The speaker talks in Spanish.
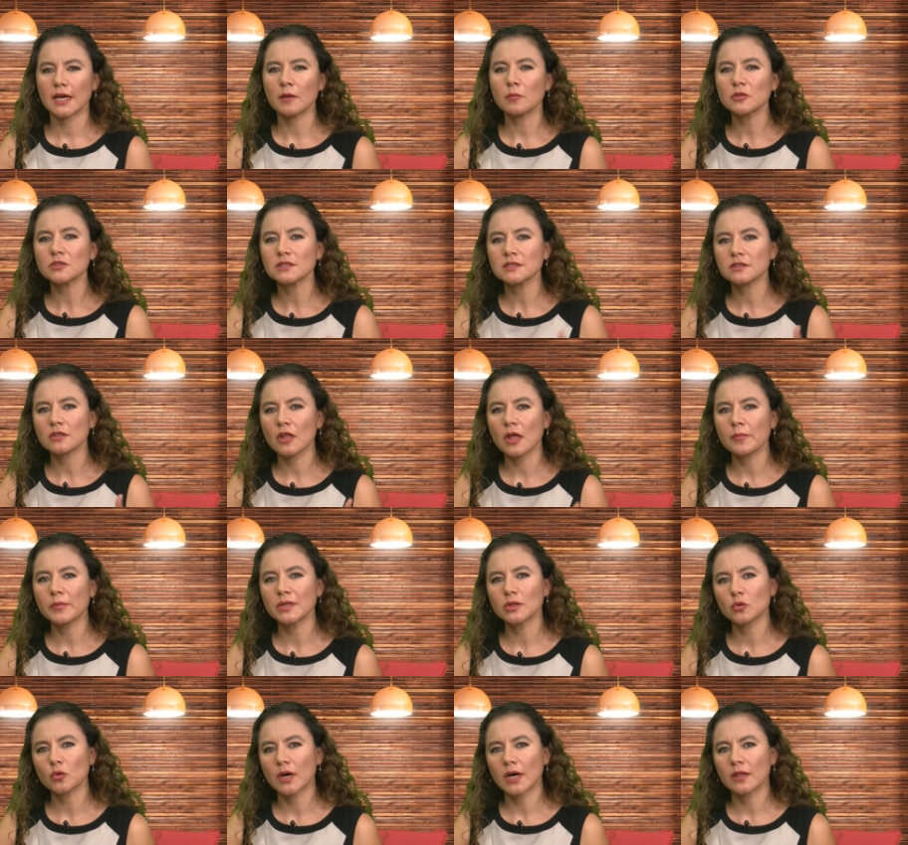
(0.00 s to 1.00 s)
hemos estado
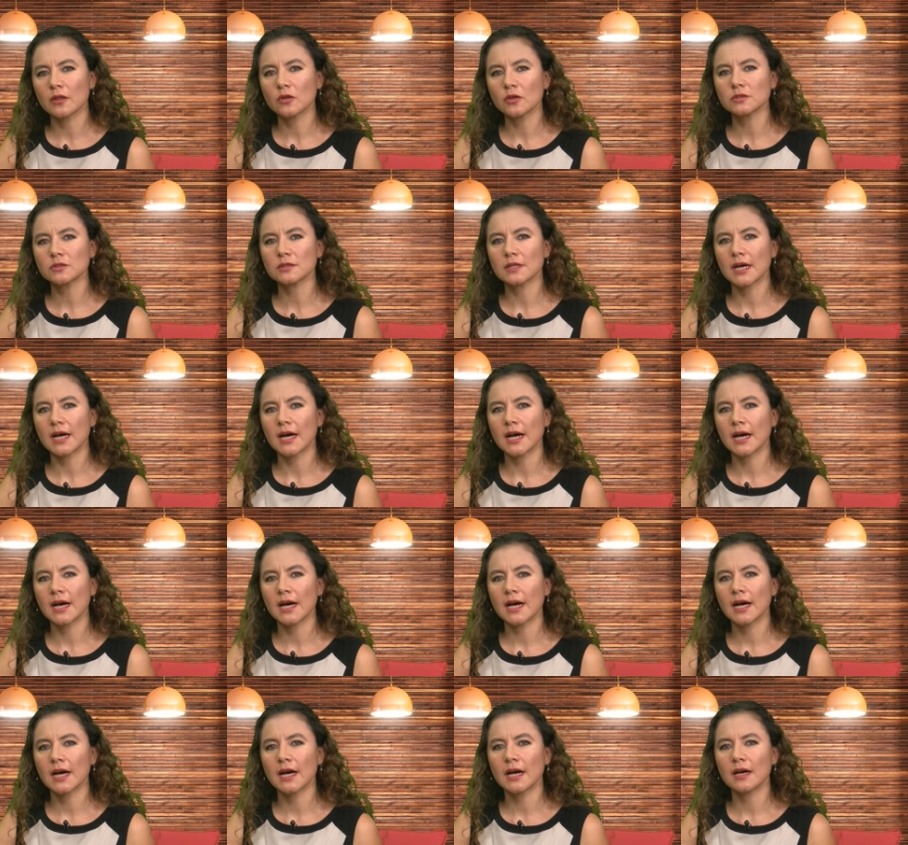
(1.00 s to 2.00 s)
habituados
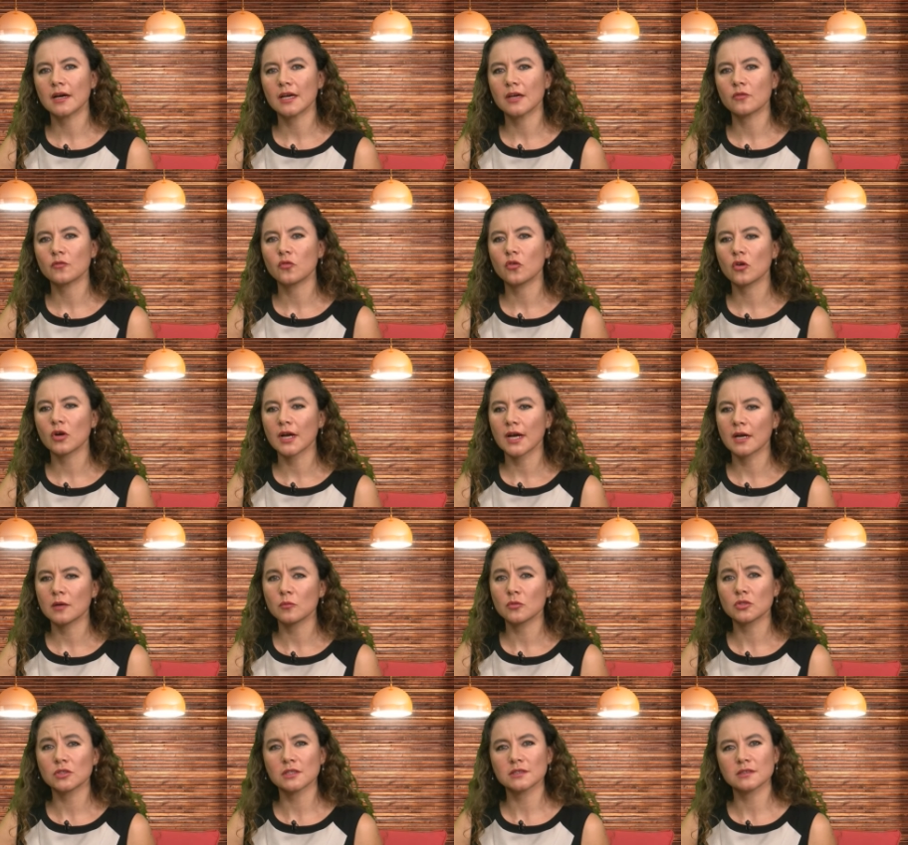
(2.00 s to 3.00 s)
a enfocar
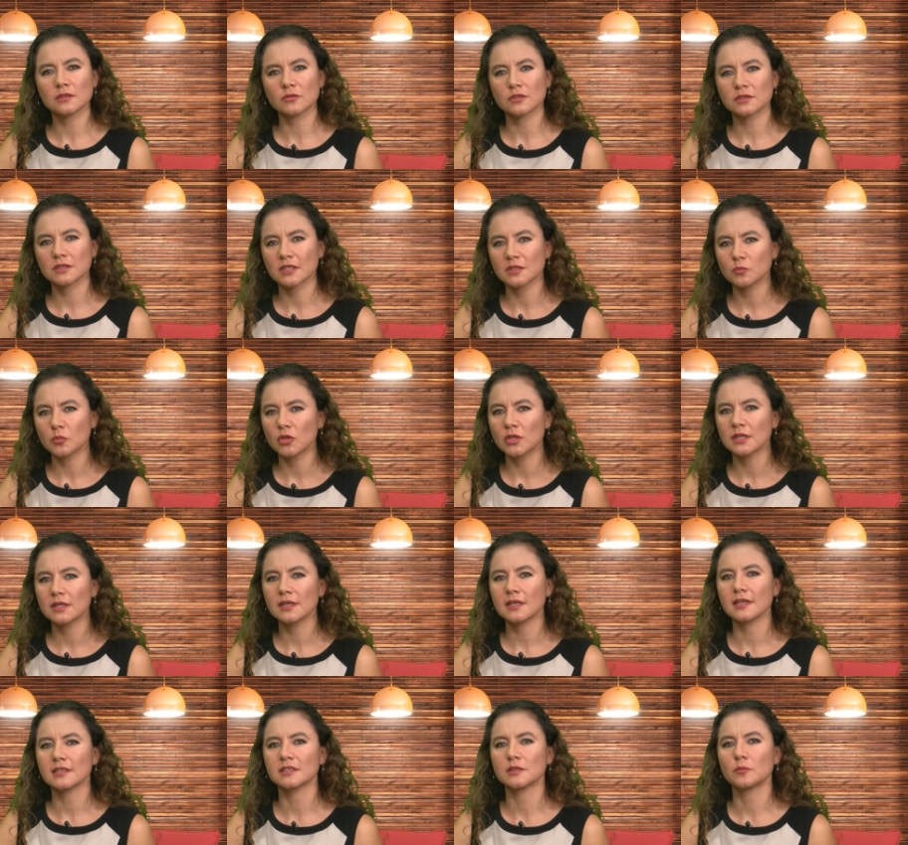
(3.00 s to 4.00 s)
muchas de nuestras
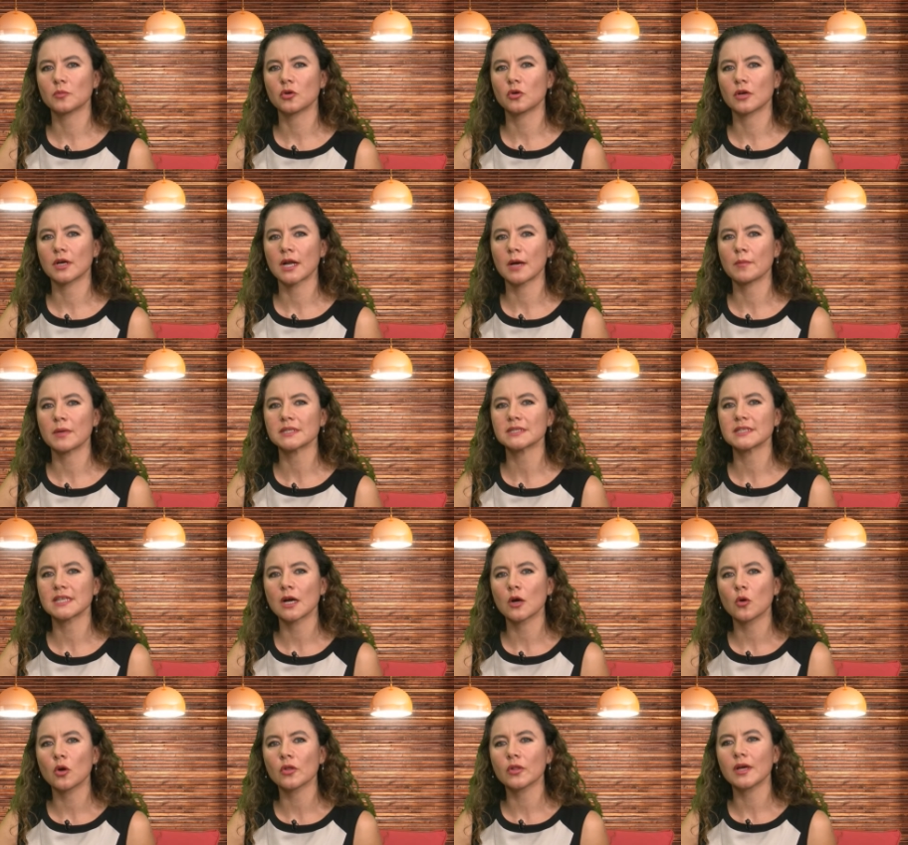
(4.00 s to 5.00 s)
políticas y programas de
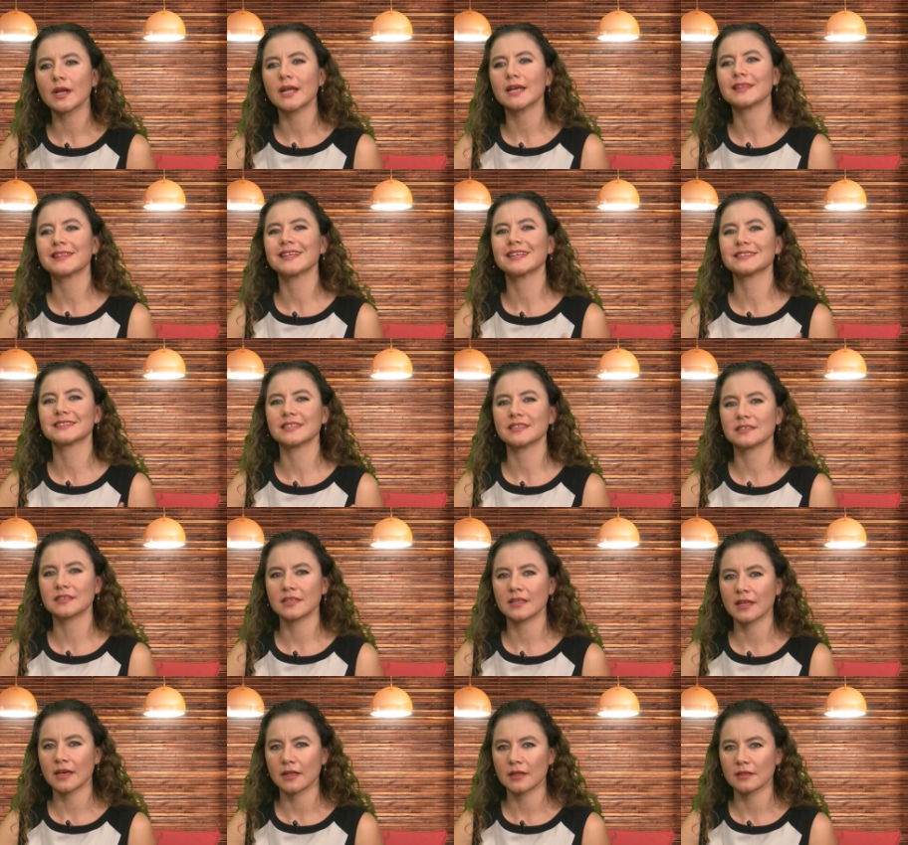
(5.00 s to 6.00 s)
acuerdo a las
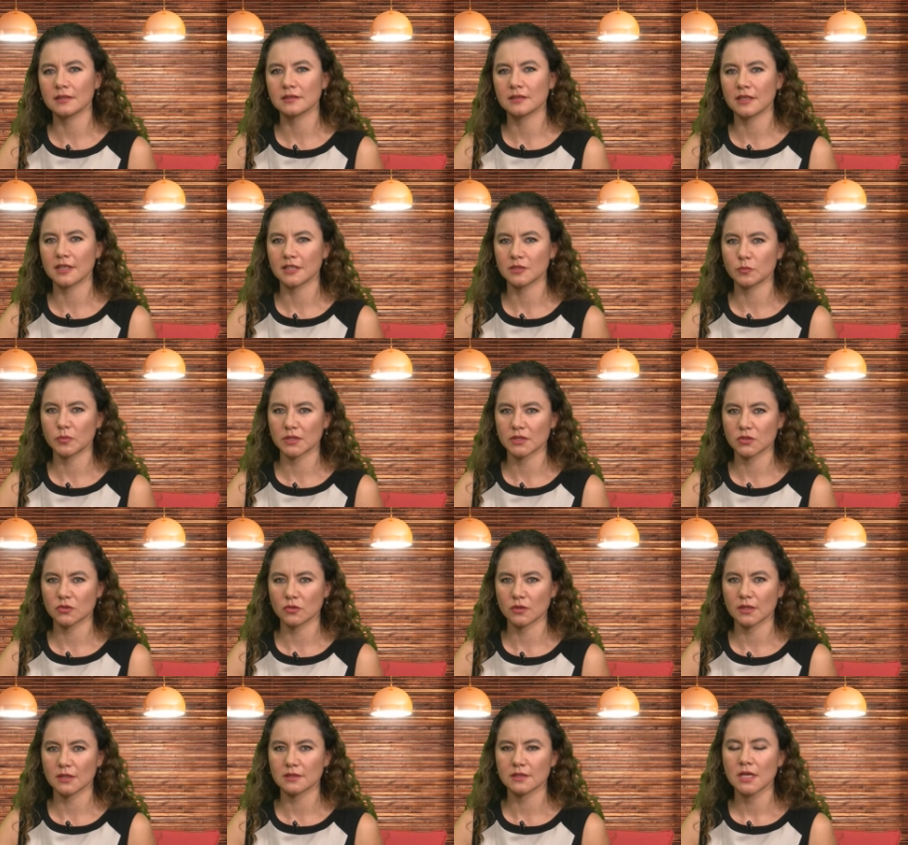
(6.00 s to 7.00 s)
necesidades de las
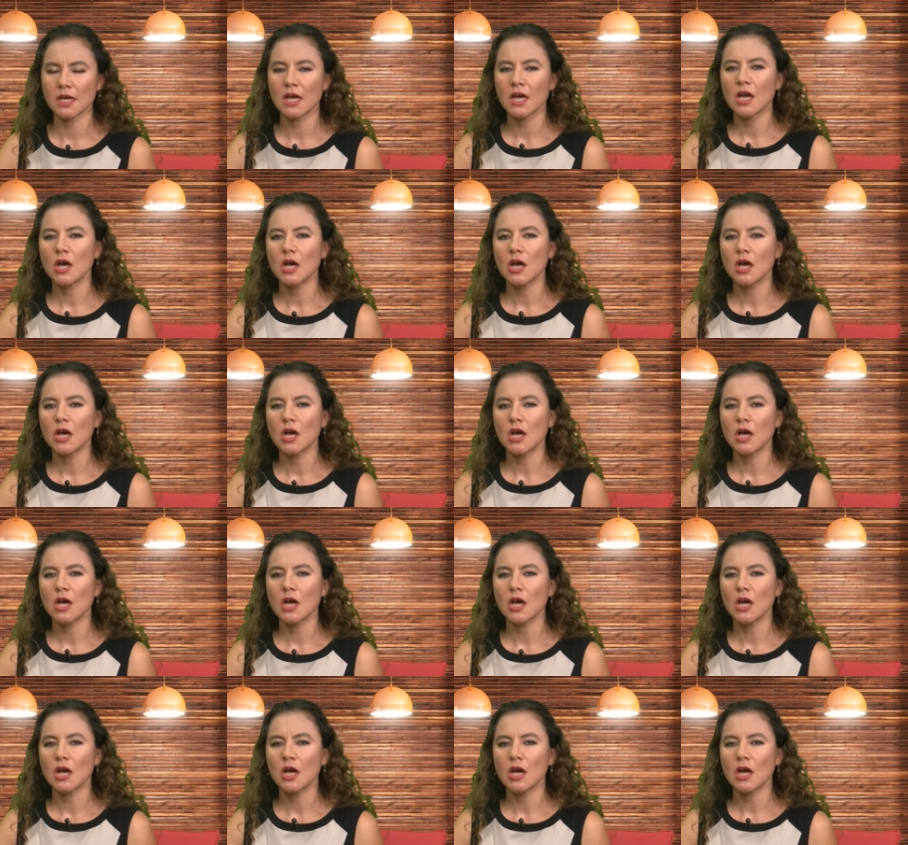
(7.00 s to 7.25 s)
personas.